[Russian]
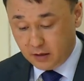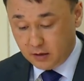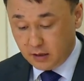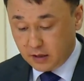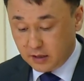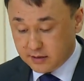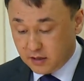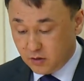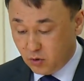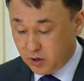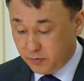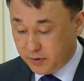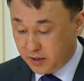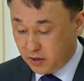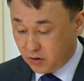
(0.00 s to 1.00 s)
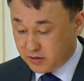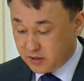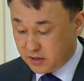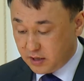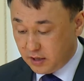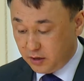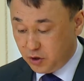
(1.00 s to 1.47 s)
До конца года планируется
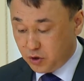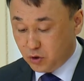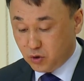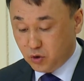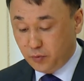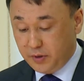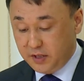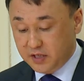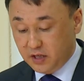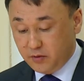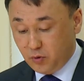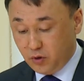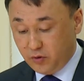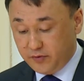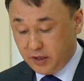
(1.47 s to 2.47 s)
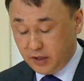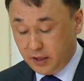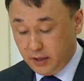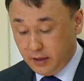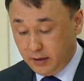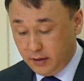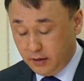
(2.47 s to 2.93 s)
изыскать еще 150 миллионов
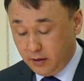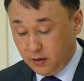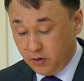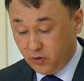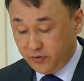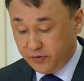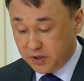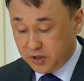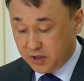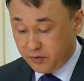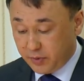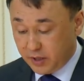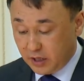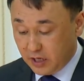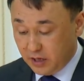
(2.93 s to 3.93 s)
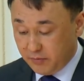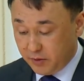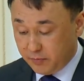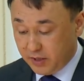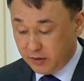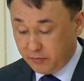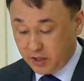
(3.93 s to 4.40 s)
тенге, утверждены программы и
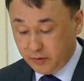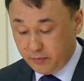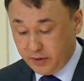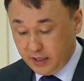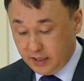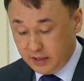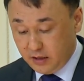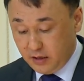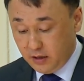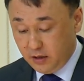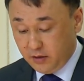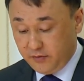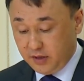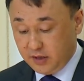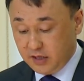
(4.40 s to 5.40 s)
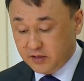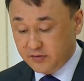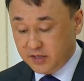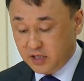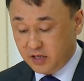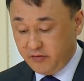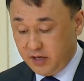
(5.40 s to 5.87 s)
план мероприятий
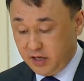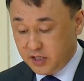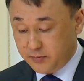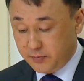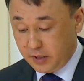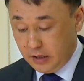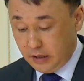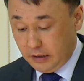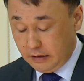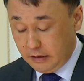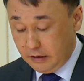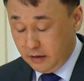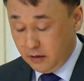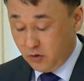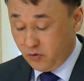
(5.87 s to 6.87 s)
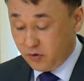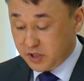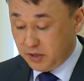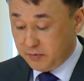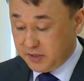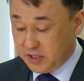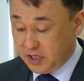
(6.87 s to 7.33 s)
финансового оздоровления СПК.
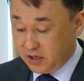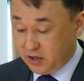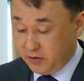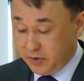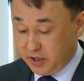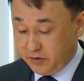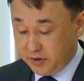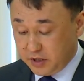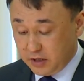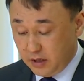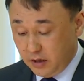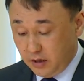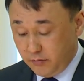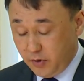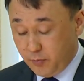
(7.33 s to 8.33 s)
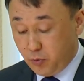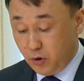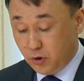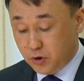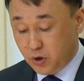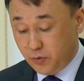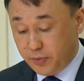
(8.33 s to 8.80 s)
Уважаемый Серик Нигметович, мы
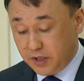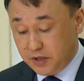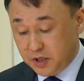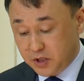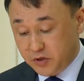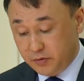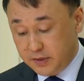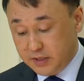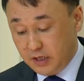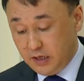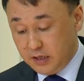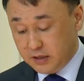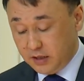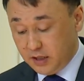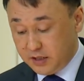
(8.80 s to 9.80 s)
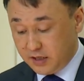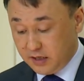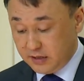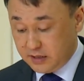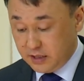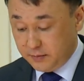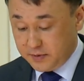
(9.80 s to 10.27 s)
полностью поддерживаем цели и задачи
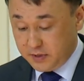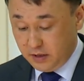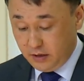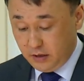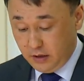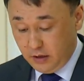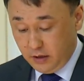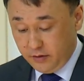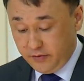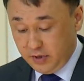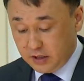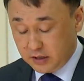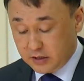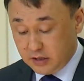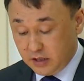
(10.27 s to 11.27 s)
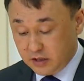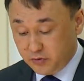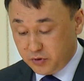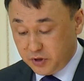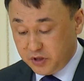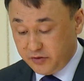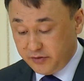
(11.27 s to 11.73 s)
концепции. В этих целях с
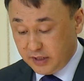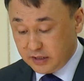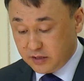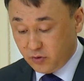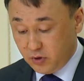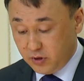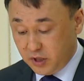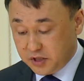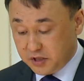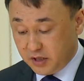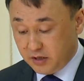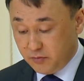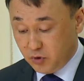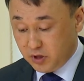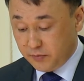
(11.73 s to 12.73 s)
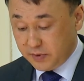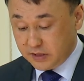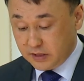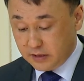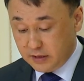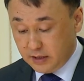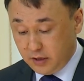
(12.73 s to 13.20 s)
2012 года начата работа по
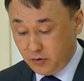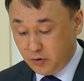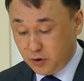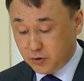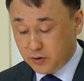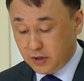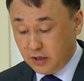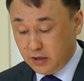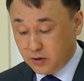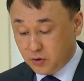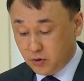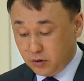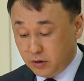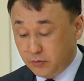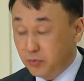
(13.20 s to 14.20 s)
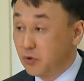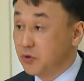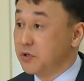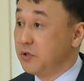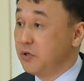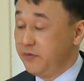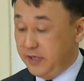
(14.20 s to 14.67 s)
созданию индустриальной зоны
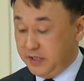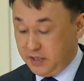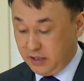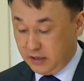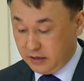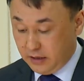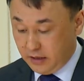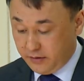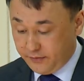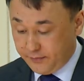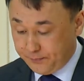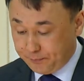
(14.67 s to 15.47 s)
площадью 200 гектаров,